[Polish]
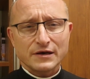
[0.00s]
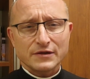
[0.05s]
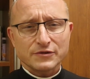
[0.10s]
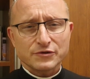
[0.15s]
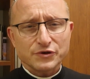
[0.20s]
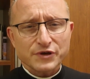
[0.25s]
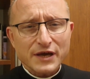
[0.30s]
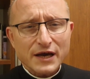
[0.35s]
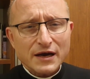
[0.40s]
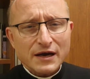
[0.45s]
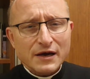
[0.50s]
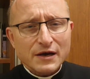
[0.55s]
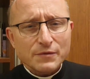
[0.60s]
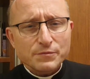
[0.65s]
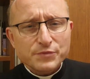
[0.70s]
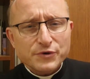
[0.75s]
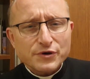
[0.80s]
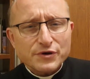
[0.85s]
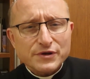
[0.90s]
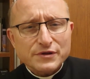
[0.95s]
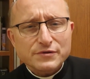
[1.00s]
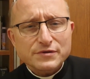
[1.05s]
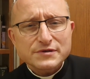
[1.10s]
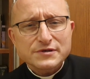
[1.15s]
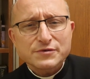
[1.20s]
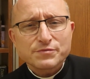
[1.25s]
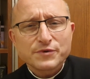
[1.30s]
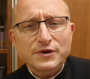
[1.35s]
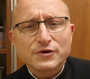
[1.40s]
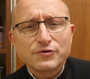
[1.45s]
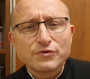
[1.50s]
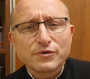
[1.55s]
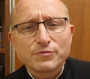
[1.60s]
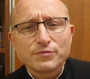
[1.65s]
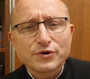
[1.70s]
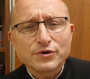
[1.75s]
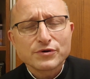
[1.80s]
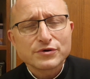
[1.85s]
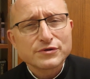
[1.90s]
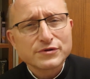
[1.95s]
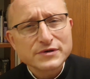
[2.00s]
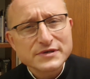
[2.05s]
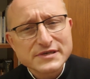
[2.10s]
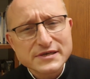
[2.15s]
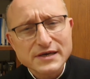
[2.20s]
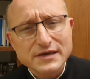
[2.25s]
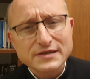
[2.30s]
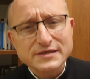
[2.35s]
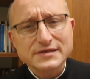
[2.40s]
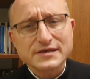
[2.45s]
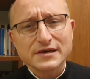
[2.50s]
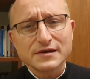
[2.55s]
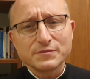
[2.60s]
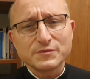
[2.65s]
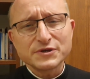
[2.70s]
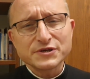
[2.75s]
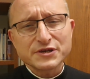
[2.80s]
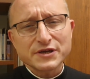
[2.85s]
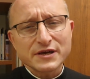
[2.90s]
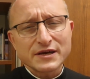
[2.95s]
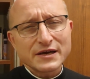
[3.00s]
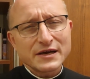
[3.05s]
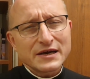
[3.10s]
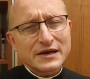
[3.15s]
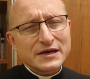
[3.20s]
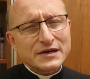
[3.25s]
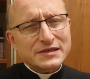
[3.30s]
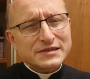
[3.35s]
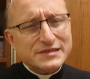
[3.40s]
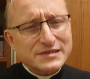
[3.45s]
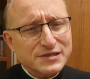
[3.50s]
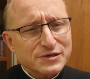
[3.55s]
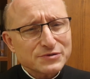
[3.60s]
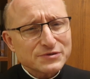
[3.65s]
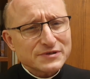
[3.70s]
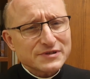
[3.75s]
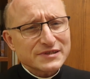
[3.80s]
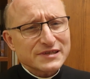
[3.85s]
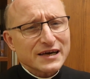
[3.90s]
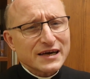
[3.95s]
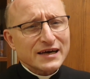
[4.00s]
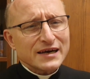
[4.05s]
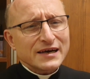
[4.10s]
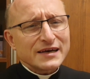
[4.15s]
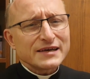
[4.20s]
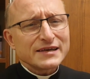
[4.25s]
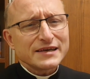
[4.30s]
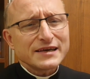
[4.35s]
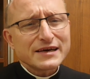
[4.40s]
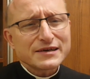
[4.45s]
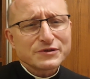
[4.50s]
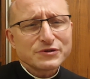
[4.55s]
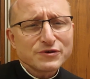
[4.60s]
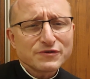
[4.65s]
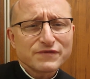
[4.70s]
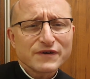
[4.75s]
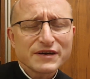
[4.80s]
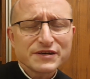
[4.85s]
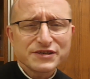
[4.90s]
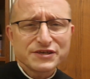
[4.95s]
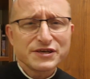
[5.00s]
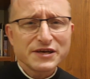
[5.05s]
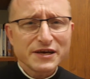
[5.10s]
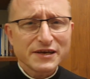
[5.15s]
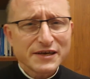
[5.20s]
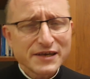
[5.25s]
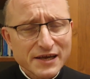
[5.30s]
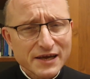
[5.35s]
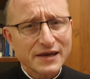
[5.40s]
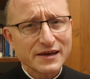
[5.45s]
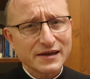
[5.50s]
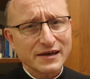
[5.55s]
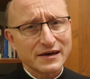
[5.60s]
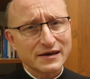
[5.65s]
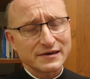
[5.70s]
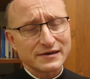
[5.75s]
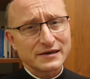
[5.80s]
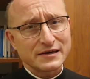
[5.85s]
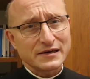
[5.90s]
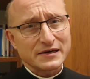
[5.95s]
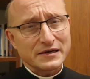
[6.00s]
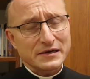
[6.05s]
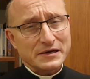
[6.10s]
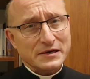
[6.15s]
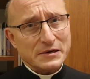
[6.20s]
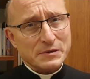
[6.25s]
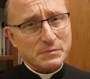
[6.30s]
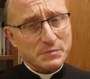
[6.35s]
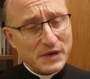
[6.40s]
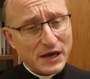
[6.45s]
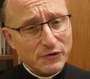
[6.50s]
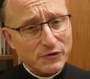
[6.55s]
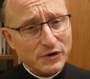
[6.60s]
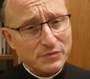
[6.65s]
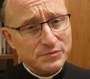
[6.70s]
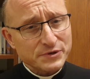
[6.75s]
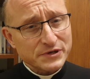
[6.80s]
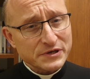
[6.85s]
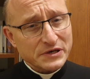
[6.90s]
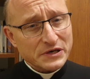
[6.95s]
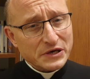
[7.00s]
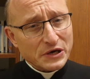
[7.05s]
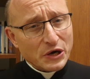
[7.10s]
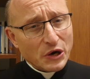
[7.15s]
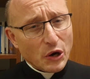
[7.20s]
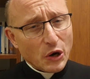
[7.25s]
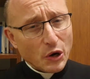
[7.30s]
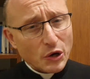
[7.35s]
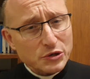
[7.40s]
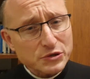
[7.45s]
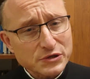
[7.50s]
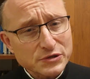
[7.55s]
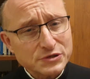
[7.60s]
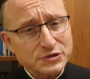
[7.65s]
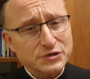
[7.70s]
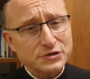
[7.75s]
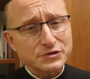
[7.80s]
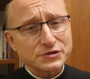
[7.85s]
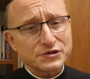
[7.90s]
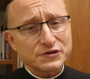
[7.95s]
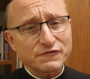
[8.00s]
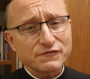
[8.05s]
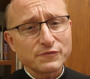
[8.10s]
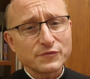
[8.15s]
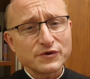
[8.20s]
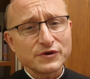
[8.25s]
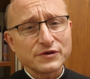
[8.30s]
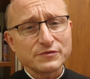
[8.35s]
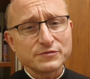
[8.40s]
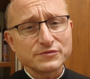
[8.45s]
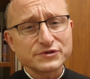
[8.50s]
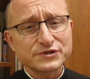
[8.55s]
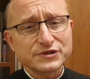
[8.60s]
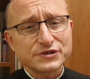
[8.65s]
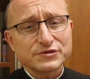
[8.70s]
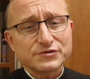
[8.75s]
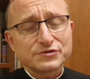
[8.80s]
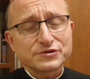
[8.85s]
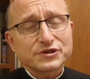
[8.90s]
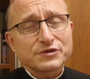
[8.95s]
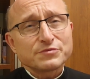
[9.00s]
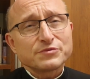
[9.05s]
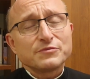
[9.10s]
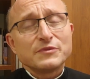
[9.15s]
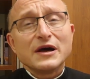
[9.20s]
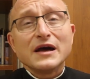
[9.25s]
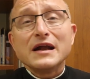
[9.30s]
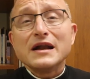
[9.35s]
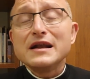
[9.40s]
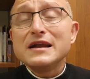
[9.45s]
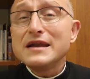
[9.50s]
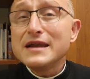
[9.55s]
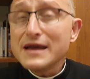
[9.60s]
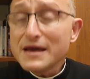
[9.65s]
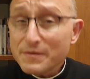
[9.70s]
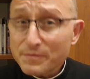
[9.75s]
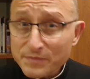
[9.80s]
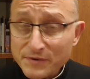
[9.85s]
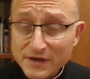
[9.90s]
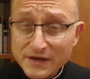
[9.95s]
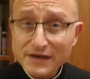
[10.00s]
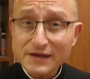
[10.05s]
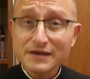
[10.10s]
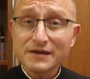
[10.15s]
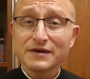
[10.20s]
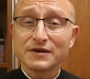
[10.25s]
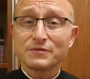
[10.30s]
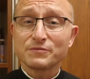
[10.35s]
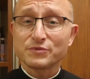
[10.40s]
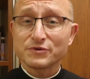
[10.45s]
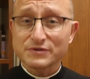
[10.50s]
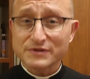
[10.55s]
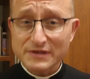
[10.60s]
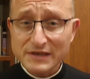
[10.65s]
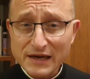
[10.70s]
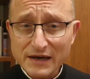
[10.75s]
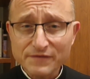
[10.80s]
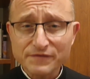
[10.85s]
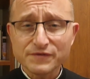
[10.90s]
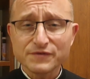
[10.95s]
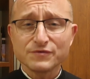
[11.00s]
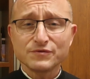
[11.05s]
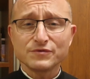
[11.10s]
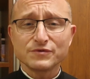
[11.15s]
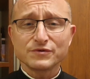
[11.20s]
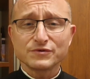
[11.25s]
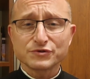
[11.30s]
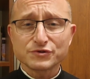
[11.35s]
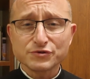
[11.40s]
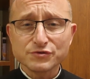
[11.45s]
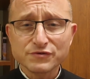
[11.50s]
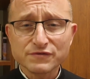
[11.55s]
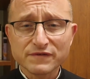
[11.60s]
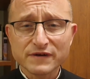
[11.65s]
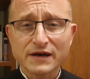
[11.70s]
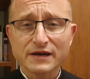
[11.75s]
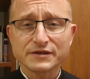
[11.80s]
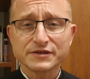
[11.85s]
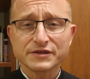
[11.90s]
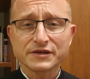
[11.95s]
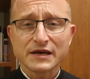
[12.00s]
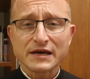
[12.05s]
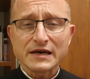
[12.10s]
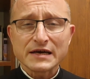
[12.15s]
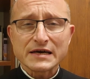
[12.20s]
To ja biorę to sobie głęboko do serca i myślę, co ta Janowa siekiera miałaby odciąć w moim życiu, żebym lepiej potrafił czuwać.